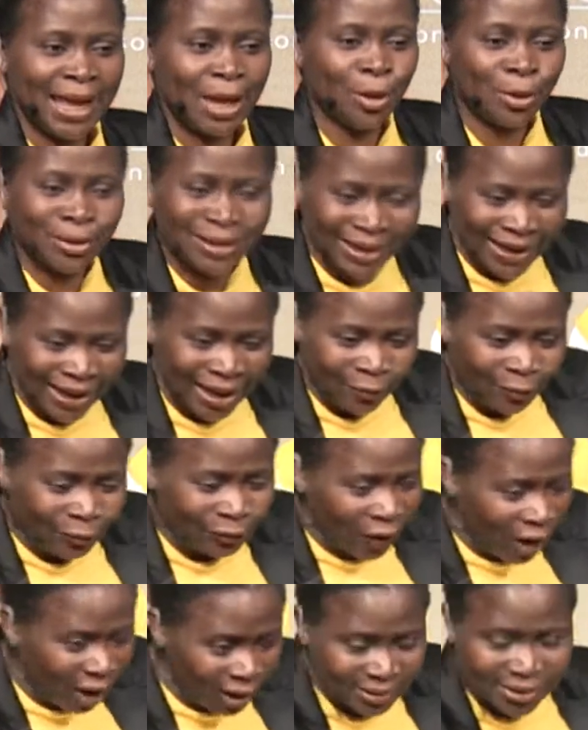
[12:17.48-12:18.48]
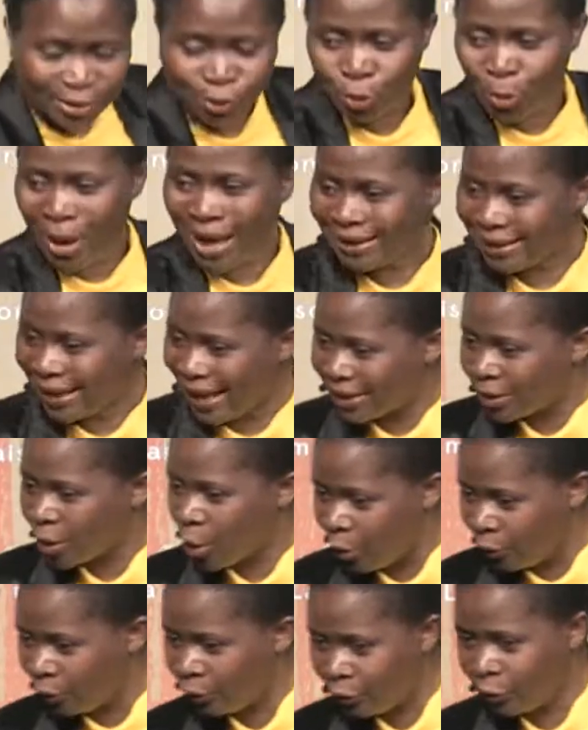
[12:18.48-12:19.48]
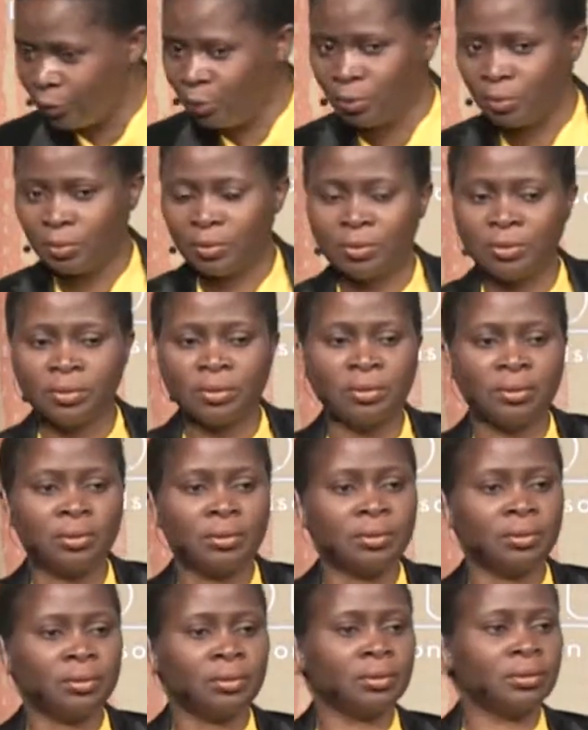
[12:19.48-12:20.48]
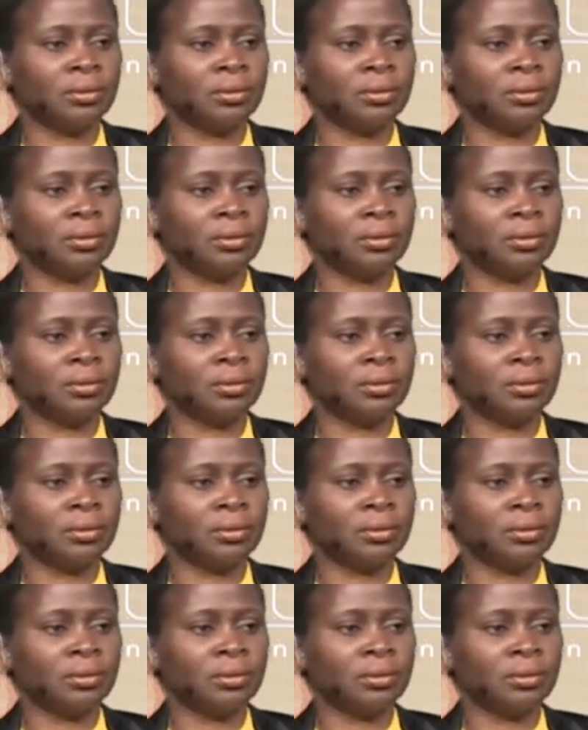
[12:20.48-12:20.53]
Une révolte doit naître en vous. Amen